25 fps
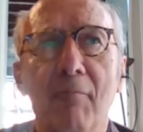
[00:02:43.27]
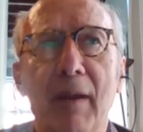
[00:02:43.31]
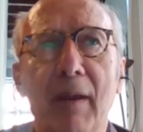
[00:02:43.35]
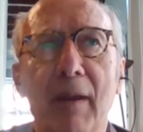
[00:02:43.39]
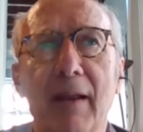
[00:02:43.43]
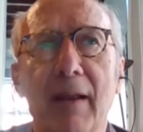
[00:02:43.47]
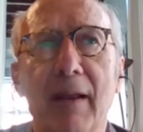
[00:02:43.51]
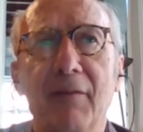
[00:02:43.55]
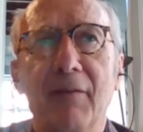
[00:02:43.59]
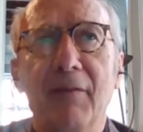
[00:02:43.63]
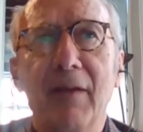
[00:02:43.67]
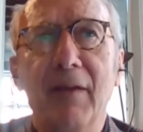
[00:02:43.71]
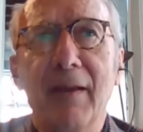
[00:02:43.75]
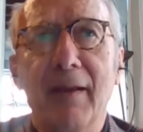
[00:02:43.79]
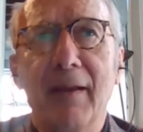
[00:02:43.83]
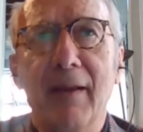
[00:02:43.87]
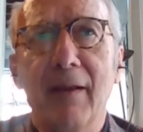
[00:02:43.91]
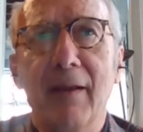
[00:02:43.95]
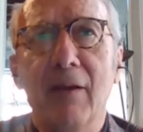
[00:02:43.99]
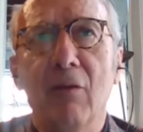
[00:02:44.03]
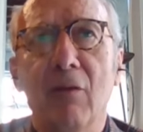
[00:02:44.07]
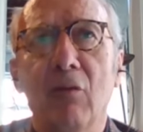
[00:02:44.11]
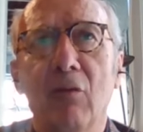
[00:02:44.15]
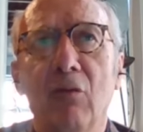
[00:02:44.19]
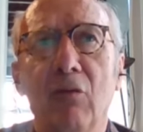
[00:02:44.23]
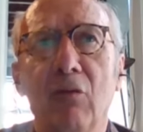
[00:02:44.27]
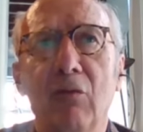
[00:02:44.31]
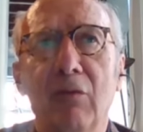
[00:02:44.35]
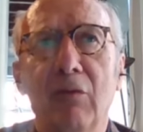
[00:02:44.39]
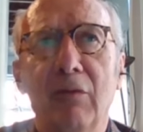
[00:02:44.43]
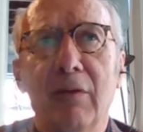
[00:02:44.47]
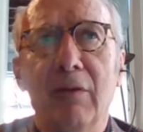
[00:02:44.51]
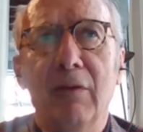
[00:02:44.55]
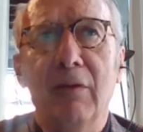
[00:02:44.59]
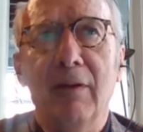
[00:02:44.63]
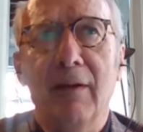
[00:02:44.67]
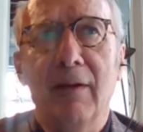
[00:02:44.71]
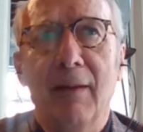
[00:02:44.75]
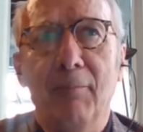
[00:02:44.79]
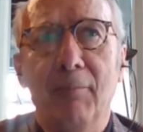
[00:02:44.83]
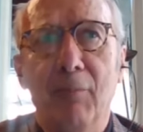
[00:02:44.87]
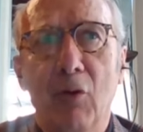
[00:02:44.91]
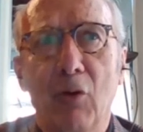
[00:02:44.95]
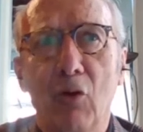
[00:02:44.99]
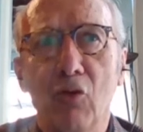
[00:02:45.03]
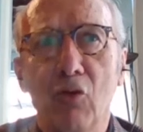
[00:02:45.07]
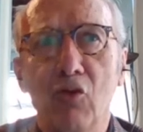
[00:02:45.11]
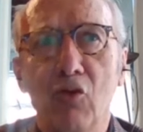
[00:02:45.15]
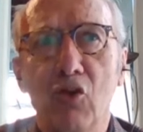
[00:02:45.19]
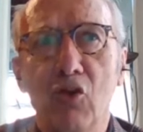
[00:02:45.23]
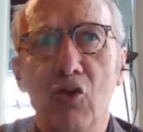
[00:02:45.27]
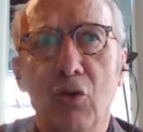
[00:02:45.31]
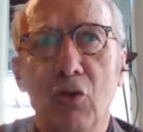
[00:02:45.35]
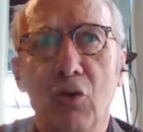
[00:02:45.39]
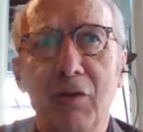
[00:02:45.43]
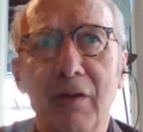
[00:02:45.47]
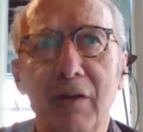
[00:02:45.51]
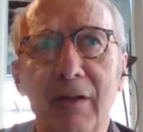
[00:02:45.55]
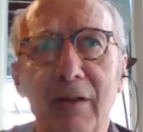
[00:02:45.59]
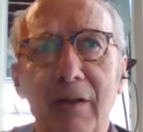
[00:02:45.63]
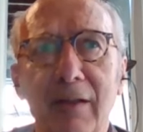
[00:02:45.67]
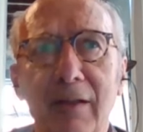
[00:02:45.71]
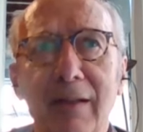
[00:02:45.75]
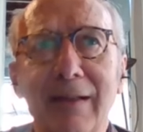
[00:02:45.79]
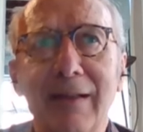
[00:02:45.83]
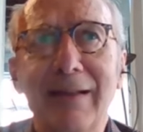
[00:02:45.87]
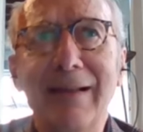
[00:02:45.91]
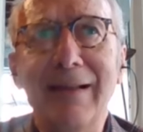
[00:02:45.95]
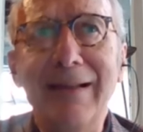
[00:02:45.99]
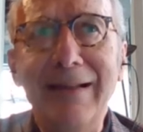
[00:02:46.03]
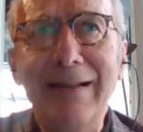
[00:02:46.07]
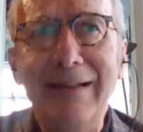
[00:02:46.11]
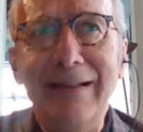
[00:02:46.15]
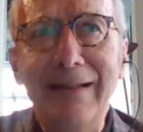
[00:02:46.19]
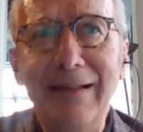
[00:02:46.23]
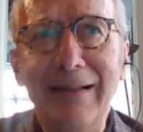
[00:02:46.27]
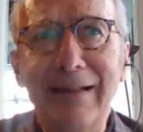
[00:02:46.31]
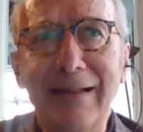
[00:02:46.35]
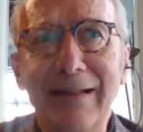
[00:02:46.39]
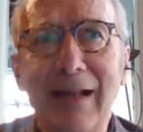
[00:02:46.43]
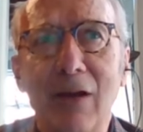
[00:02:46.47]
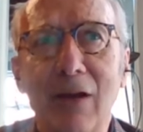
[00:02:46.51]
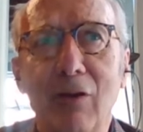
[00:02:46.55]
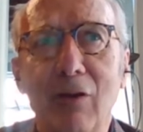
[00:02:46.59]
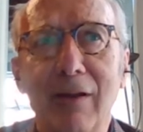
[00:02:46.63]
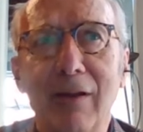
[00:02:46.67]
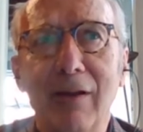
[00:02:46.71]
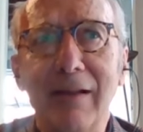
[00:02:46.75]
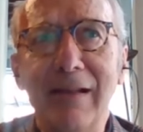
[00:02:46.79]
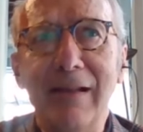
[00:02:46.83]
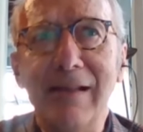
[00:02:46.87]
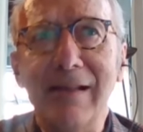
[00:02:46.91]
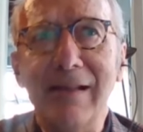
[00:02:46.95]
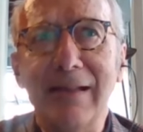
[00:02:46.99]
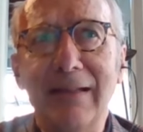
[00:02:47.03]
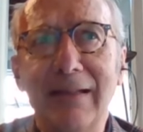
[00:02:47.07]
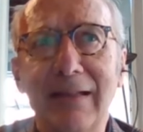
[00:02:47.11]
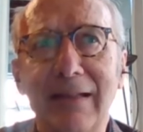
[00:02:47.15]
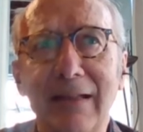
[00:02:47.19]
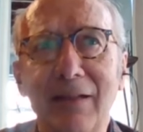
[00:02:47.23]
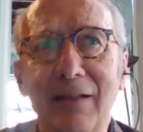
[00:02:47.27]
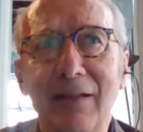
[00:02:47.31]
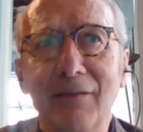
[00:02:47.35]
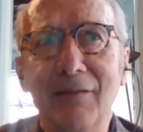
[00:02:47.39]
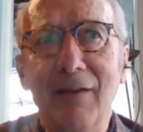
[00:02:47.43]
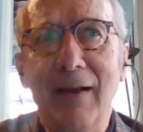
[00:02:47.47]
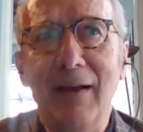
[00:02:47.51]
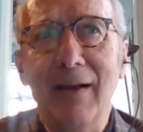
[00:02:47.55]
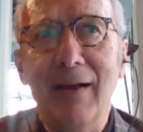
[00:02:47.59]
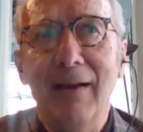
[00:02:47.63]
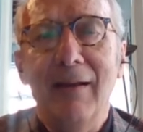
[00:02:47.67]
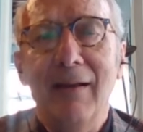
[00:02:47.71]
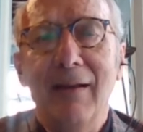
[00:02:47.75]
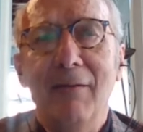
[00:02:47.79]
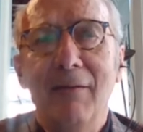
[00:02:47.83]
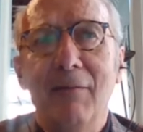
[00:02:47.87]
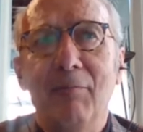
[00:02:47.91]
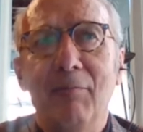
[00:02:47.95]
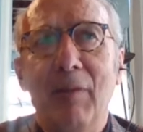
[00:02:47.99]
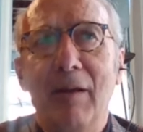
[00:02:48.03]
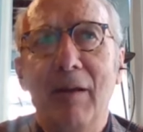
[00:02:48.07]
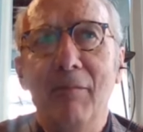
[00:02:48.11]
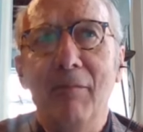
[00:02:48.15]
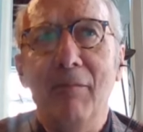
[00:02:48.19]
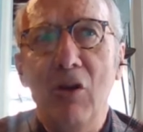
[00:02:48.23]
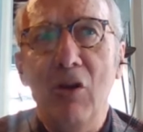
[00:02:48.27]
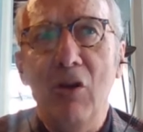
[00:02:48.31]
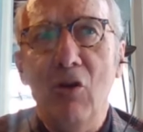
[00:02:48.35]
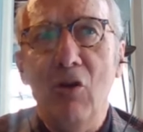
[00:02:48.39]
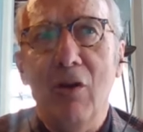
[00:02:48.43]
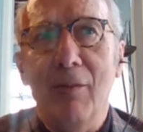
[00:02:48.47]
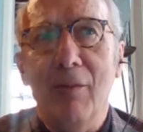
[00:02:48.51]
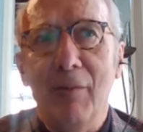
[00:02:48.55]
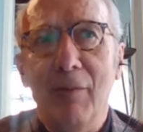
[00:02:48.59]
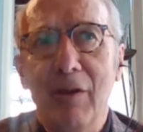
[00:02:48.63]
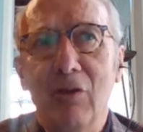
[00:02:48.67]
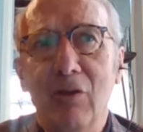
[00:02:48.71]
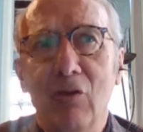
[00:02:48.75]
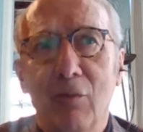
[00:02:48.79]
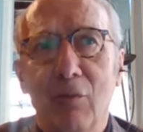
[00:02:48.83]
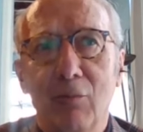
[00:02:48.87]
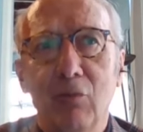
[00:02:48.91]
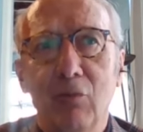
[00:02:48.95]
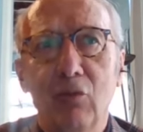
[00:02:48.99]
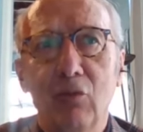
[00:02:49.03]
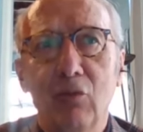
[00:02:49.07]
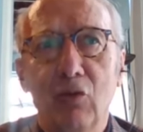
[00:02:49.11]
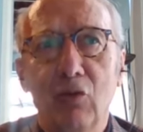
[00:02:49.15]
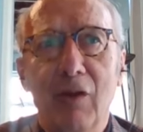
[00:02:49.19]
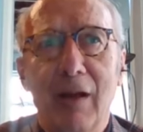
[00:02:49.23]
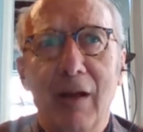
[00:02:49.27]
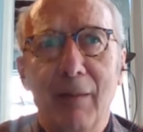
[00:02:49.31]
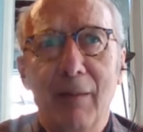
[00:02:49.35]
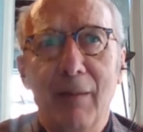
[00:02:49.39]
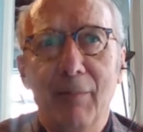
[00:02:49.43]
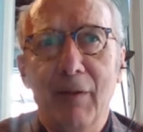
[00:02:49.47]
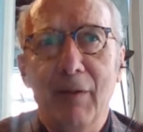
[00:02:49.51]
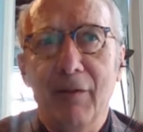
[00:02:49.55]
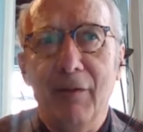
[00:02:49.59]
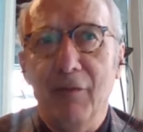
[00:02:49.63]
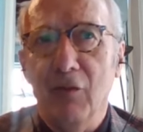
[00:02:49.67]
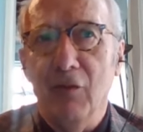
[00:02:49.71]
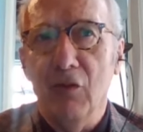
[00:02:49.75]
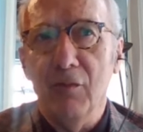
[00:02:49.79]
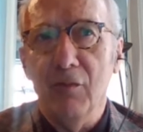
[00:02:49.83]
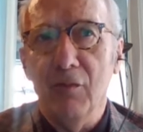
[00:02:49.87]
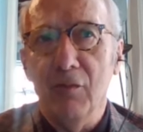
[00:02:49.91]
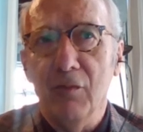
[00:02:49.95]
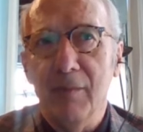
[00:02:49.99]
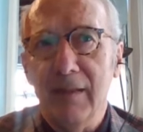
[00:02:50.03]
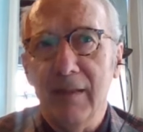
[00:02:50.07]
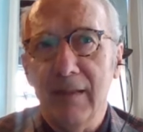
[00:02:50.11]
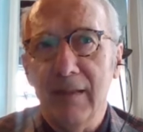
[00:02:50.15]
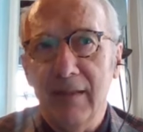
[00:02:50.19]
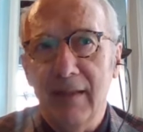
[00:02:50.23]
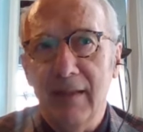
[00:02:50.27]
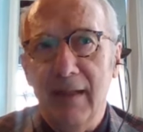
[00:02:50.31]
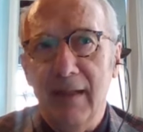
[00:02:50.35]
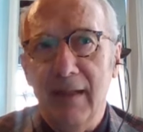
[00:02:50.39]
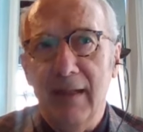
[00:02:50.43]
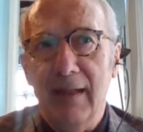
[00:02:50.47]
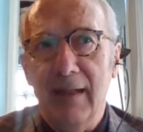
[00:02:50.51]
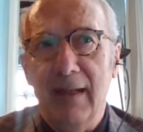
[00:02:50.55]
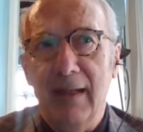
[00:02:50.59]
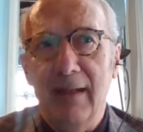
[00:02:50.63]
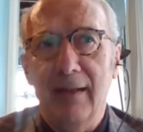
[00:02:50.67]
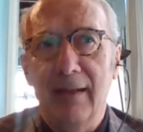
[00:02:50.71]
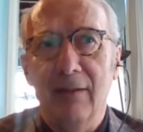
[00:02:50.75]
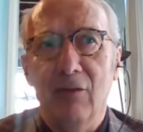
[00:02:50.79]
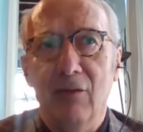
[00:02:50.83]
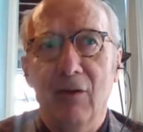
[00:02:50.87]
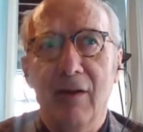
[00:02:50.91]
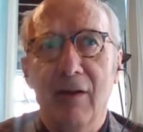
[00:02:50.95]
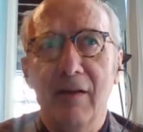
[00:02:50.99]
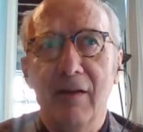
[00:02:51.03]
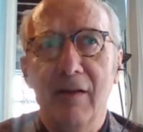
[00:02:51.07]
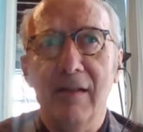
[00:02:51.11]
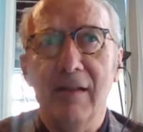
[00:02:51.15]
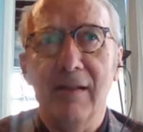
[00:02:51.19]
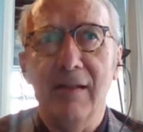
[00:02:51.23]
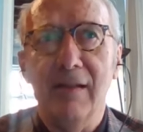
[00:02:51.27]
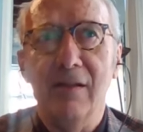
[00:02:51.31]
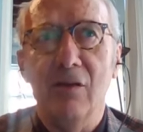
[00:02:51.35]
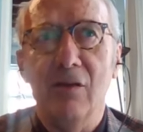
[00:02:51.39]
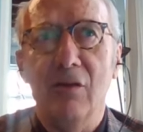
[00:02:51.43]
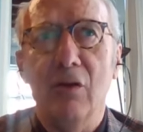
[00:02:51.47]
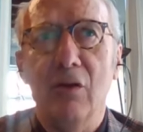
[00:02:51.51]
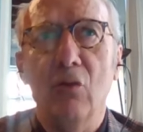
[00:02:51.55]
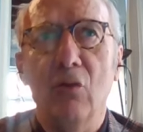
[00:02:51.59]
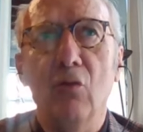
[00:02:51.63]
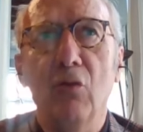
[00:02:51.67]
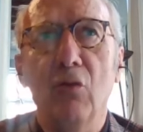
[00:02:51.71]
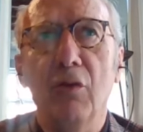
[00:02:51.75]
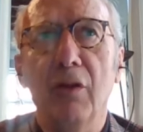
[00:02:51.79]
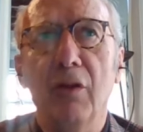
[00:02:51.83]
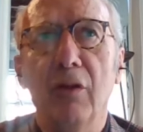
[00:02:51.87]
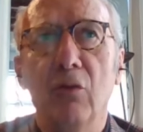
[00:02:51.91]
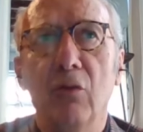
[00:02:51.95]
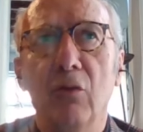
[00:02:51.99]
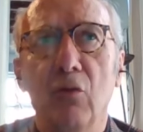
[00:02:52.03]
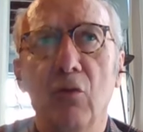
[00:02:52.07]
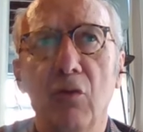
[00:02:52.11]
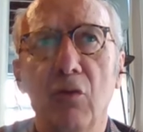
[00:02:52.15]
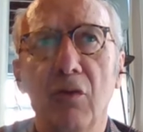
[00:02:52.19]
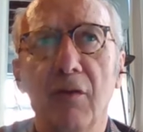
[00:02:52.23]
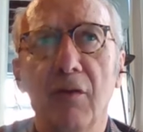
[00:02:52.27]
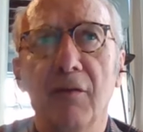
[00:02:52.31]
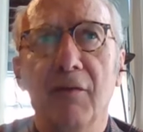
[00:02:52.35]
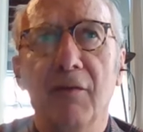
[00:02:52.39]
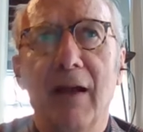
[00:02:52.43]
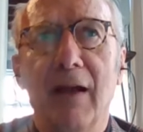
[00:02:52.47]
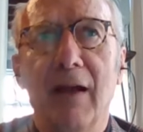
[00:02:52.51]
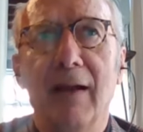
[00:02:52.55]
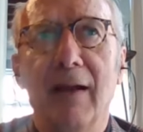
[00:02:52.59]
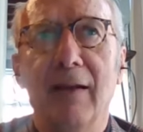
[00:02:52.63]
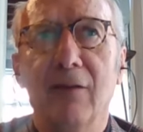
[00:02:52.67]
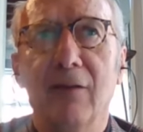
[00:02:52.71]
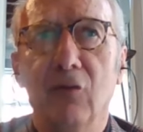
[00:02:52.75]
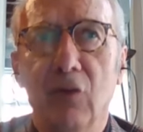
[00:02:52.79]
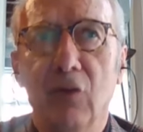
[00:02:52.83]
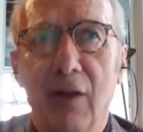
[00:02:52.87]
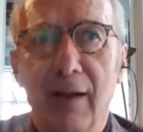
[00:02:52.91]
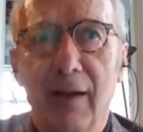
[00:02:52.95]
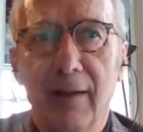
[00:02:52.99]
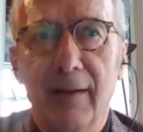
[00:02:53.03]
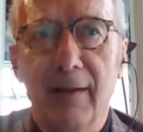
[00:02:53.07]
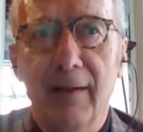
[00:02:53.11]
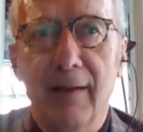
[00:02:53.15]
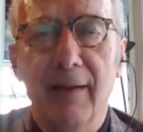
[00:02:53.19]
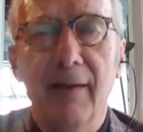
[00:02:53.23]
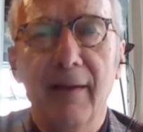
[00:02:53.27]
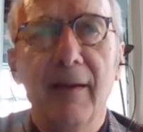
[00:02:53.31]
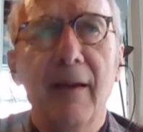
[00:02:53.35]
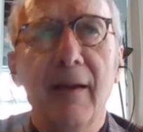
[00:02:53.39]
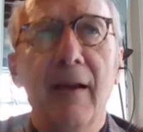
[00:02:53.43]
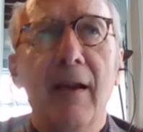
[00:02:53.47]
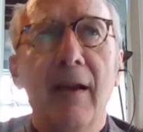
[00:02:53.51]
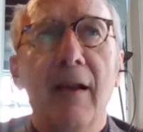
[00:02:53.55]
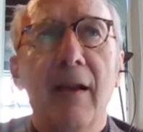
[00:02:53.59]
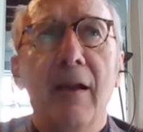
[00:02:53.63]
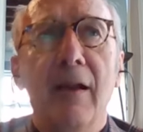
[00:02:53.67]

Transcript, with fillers: per avere un approccio di identità organizzativa per il miglioramento appunto della performance dell'organizzazione in cui, cui va a lavorare.